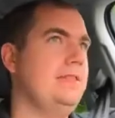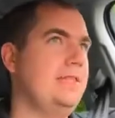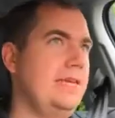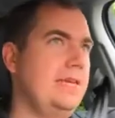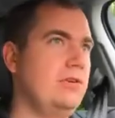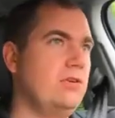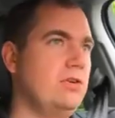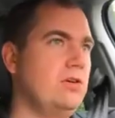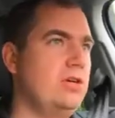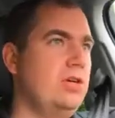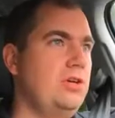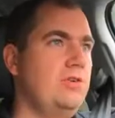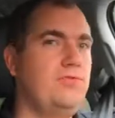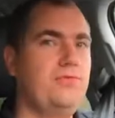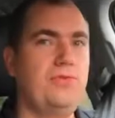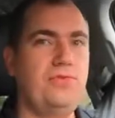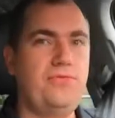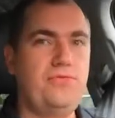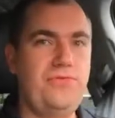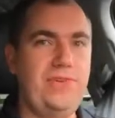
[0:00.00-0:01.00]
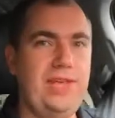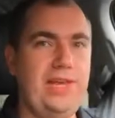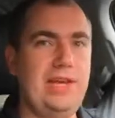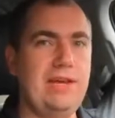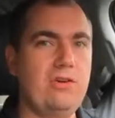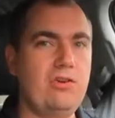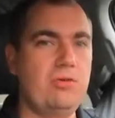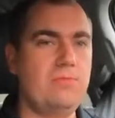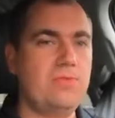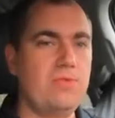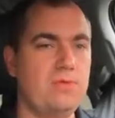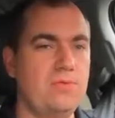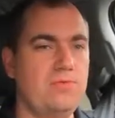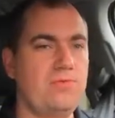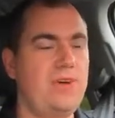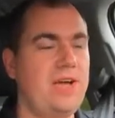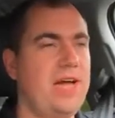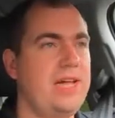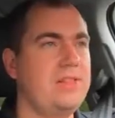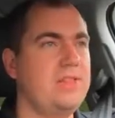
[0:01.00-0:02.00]
Dennoch, für viele kommt so ein
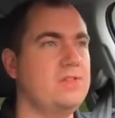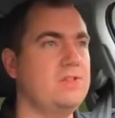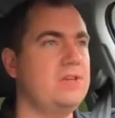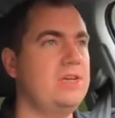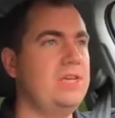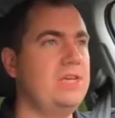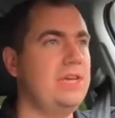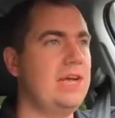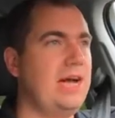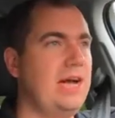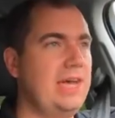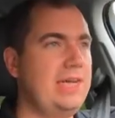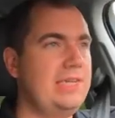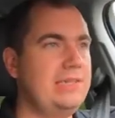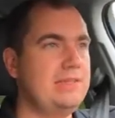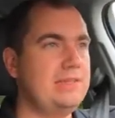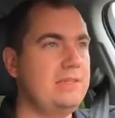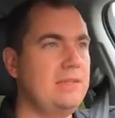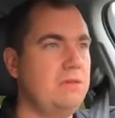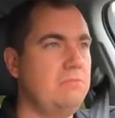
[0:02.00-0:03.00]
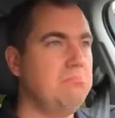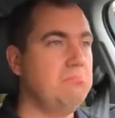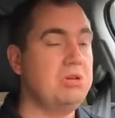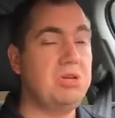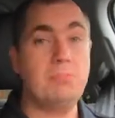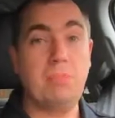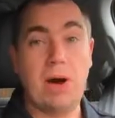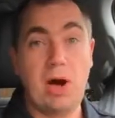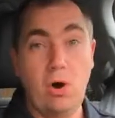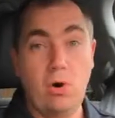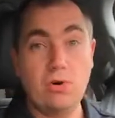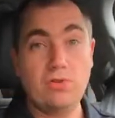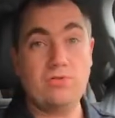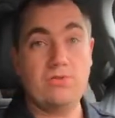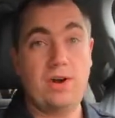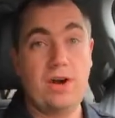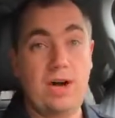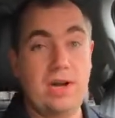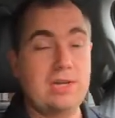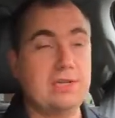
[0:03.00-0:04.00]
Fahrzeug als
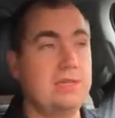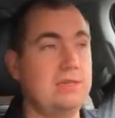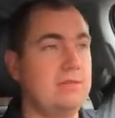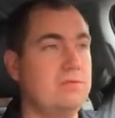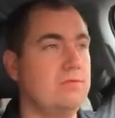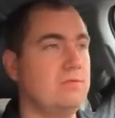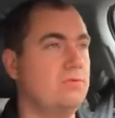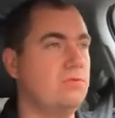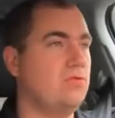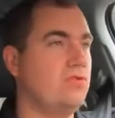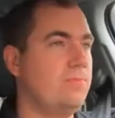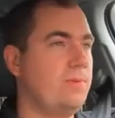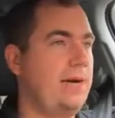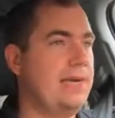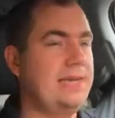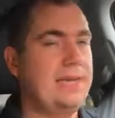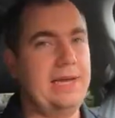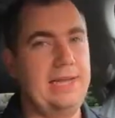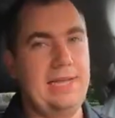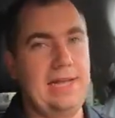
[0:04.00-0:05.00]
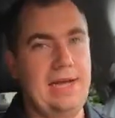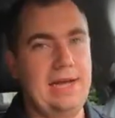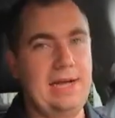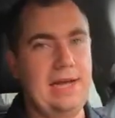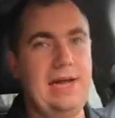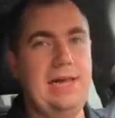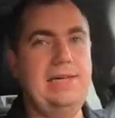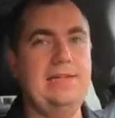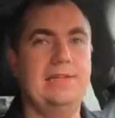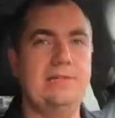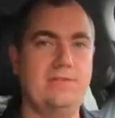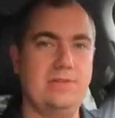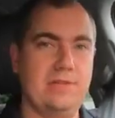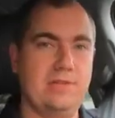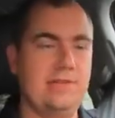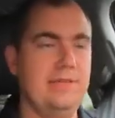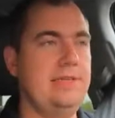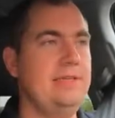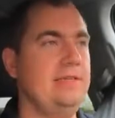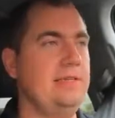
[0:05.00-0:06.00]
Gebrauchtwagen, so zwei, drei Jahre alt, also
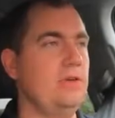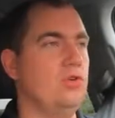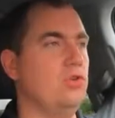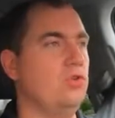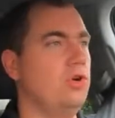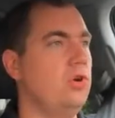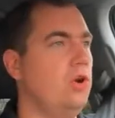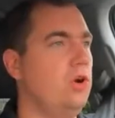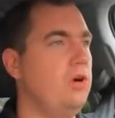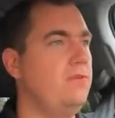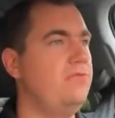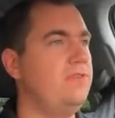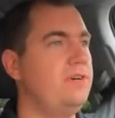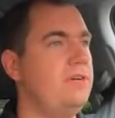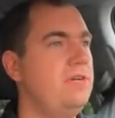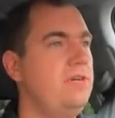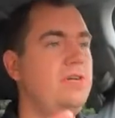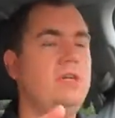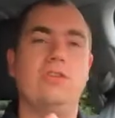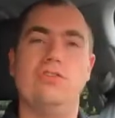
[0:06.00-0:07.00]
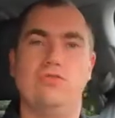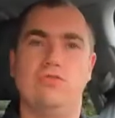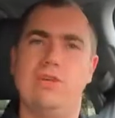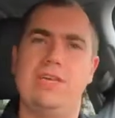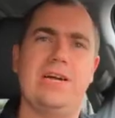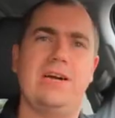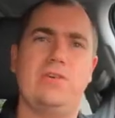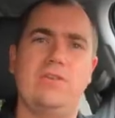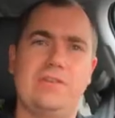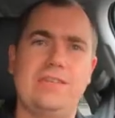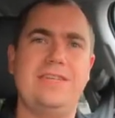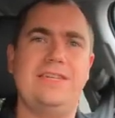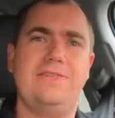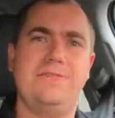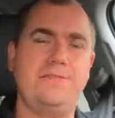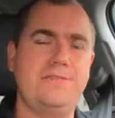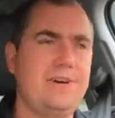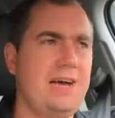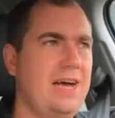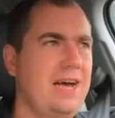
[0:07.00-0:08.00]
als Leasing-Rückläufer, durchaus in
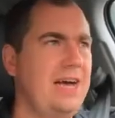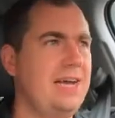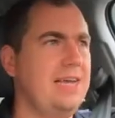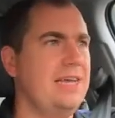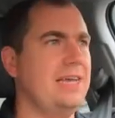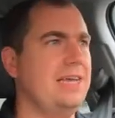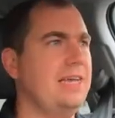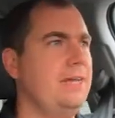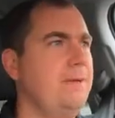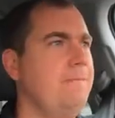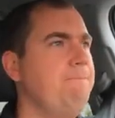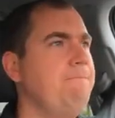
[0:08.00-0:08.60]
Frage.